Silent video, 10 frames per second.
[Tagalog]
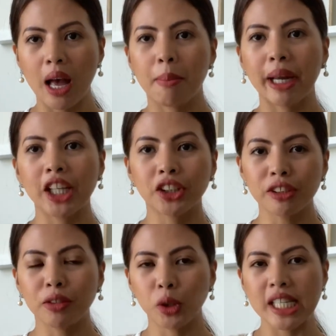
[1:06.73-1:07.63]
My
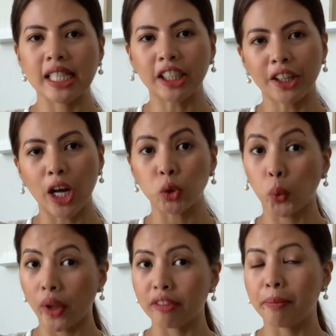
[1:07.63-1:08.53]
interview is at around
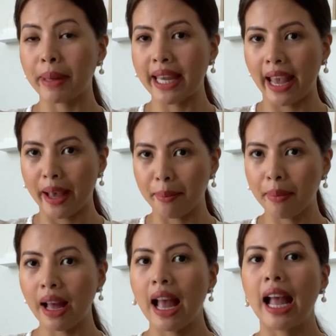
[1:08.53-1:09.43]
12 p.m.
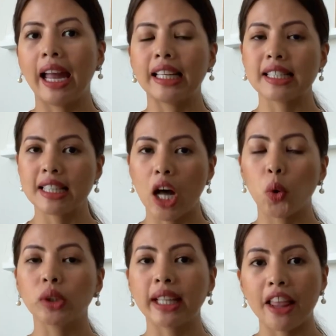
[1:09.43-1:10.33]
and it's
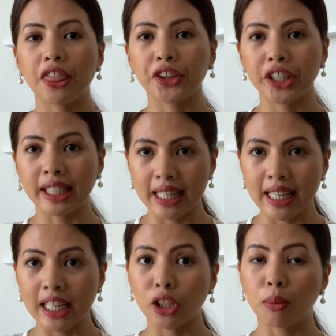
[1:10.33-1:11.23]
now
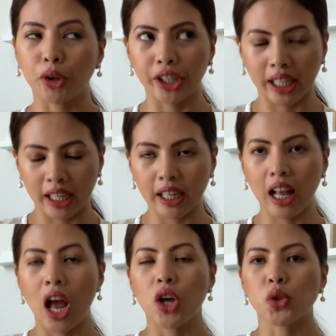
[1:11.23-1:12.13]
10.30 in the morning.
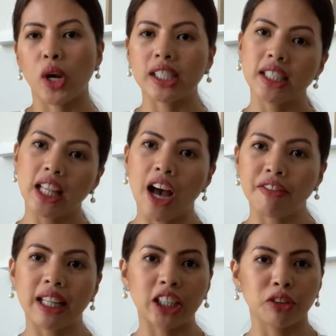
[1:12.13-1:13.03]
So I still have
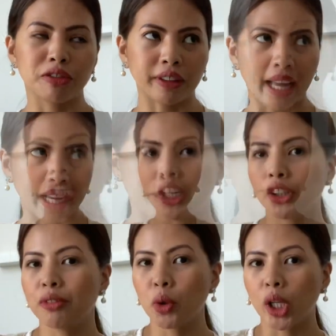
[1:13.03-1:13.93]
a lot of time. Ang
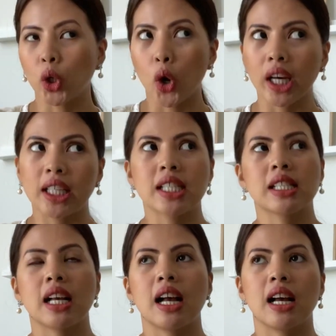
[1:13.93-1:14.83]
interviewan ko is
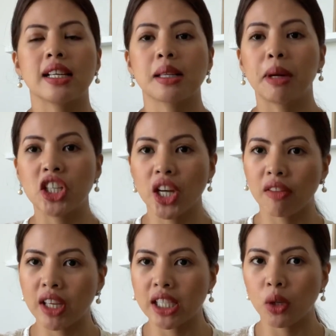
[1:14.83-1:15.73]
uh, sa may
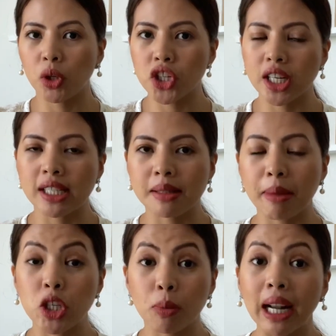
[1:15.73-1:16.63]
JVC which is
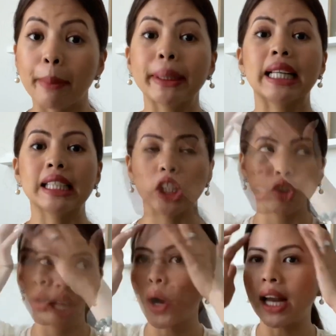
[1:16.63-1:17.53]
medyo malapit lang dito.
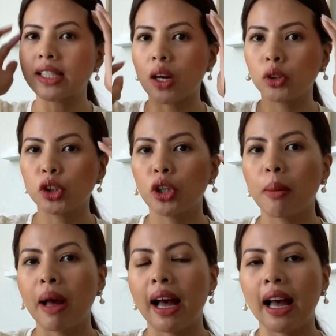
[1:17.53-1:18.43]
Siguro alis ako dito ng
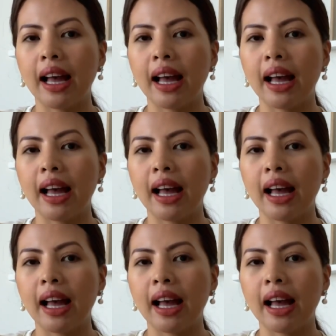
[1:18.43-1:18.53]
mga